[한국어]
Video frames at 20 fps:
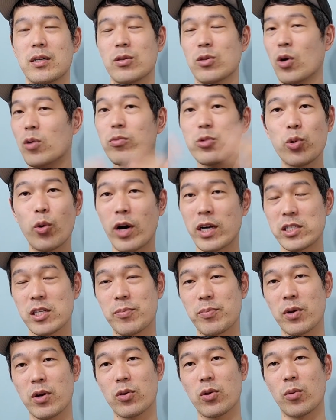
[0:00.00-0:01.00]
너무
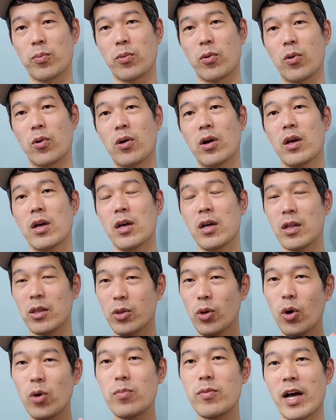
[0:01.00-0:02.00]
좋아하실 필요도 없고
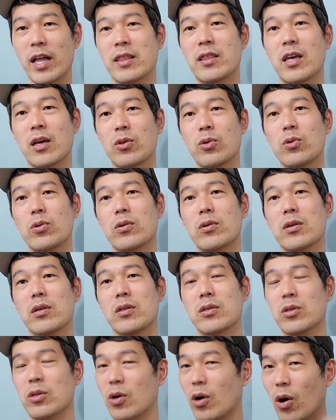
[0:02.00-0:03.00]
너무 안 돼도
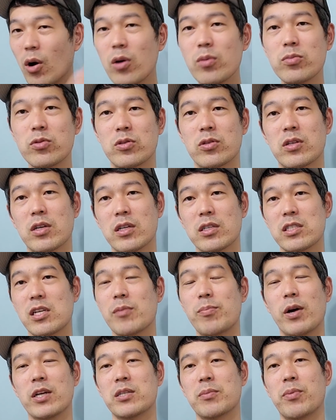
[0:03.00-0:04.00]
너무
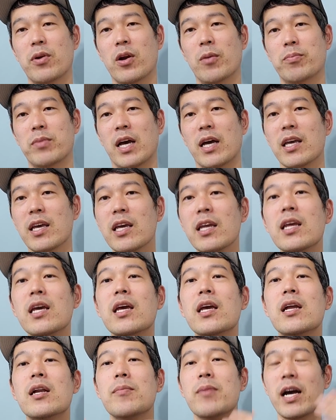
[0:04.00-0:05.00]
슬퍼하실 필요 없다. 일이
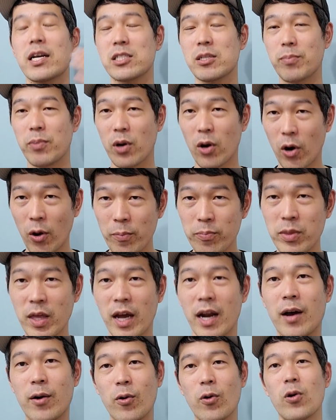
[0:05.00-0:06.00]
일비하실 필요
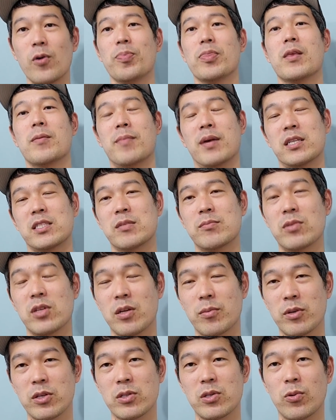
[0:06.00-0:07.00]
없다라고
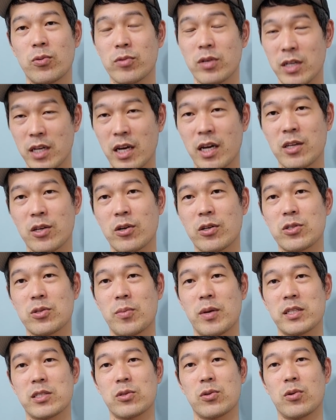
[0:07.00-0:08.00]
말씀드리면서 오늘 이야기는 여기서
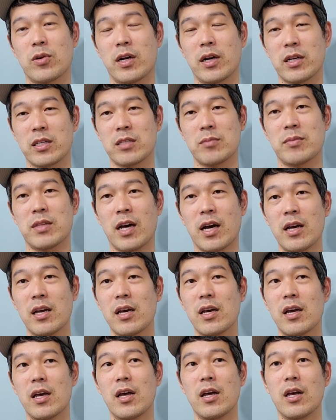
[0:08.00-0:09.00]
마치도록 하겠습니다.
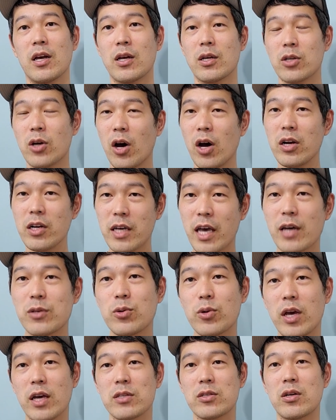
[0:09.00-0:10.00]
저는
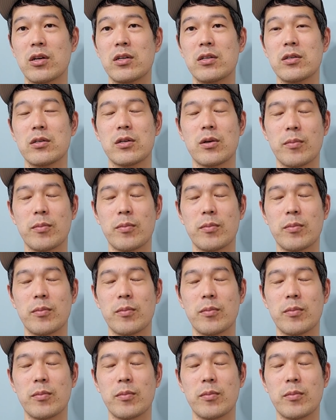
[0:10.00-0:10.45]
계속해서